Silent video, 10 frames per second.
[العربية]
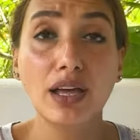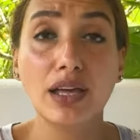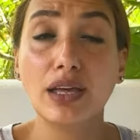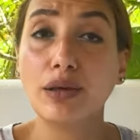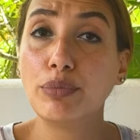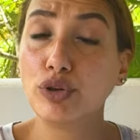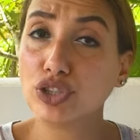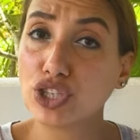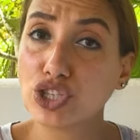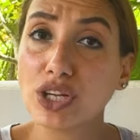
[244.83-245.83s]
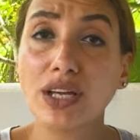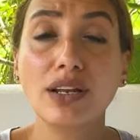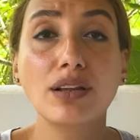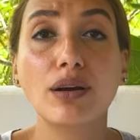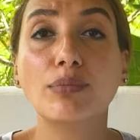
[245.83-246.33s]
آه، بقعد اشتغل
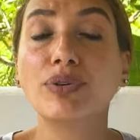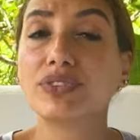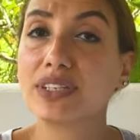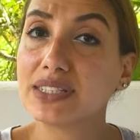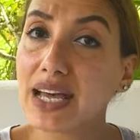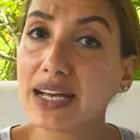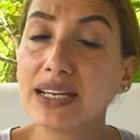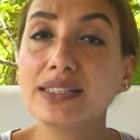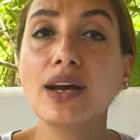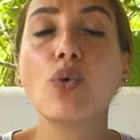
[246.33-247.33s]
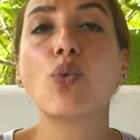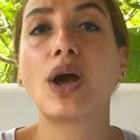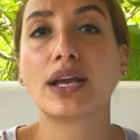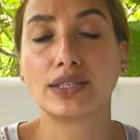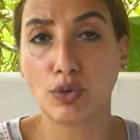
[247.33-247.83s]
بفطر الساعه كذا
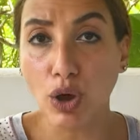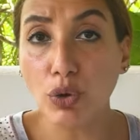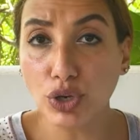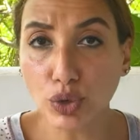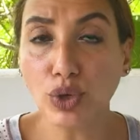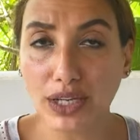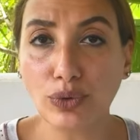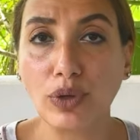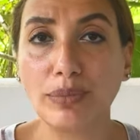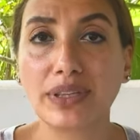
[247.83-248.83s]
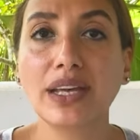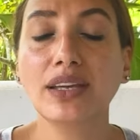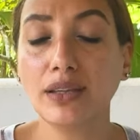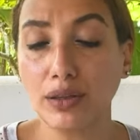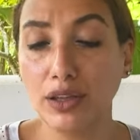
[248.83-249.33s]
وهكذا وهوريكم الجدول
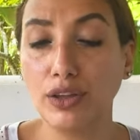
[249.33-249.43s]
بتاعي